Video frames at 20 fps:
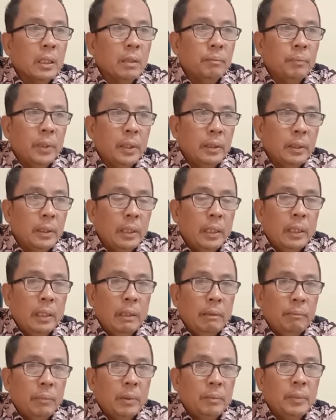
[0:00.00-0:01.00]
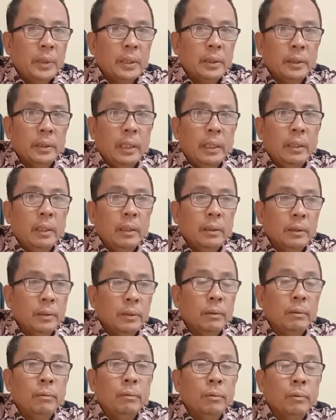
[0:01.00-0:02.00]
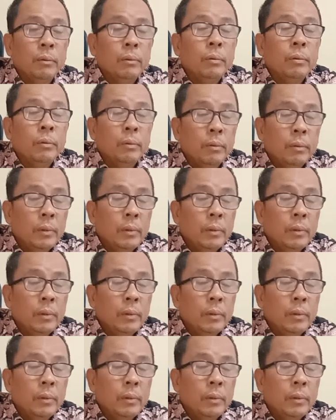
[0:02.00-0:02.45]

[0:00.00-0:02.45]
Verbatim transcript: kepada pemirsa seluruh